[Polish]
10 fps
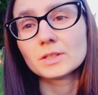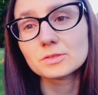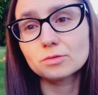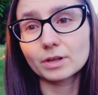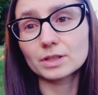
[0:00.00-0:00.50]

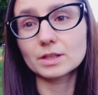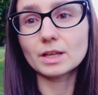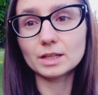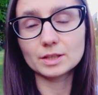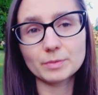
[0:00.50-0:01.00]
Słuchajcie,
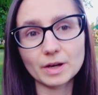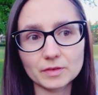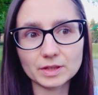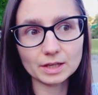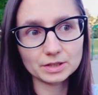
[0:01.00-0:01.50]
dalej
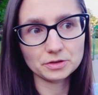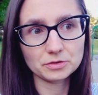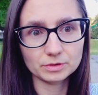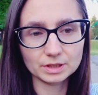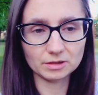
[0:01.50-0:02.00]
sprawa tak się
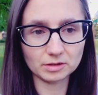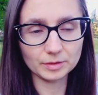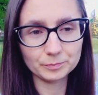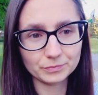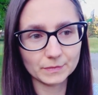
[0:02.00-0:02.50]

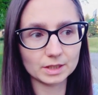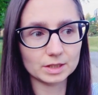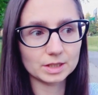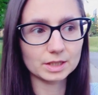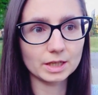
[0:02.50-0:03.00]
ciągnęła,
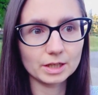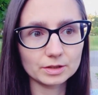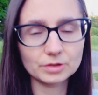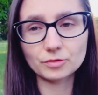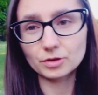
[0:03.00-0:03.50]
że
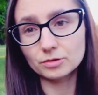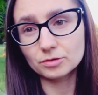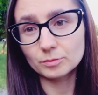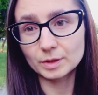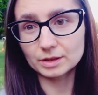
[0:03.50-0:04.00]
swoje
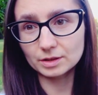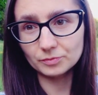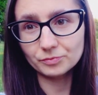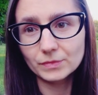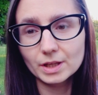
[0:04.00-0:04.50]

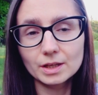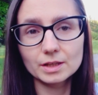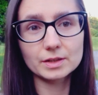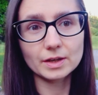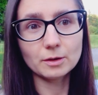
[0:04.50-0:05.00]
dokumenty
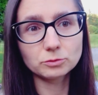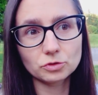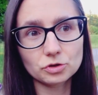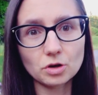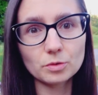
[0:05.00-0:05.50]
z
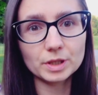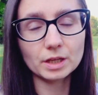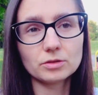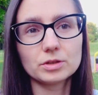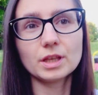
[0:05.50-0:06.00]
autoszkoły
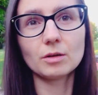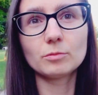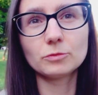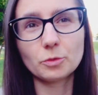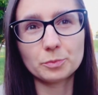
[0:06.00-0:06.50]
ja
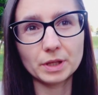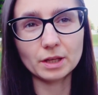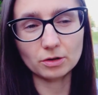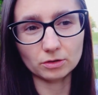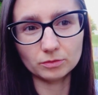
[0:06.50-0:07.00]
dostałam
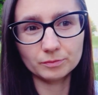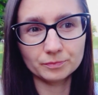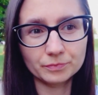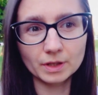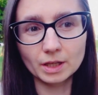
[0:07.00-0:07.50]
dopiero
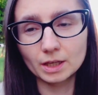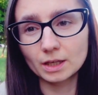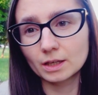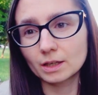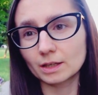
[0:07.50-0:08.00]

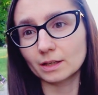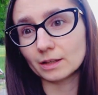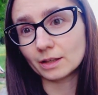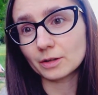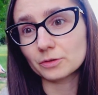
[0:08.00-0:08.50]

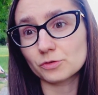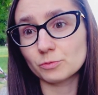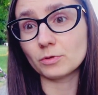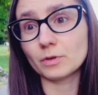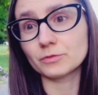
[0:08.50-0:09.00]
e, jak już
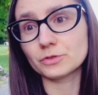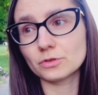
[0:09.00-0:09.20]
byłam w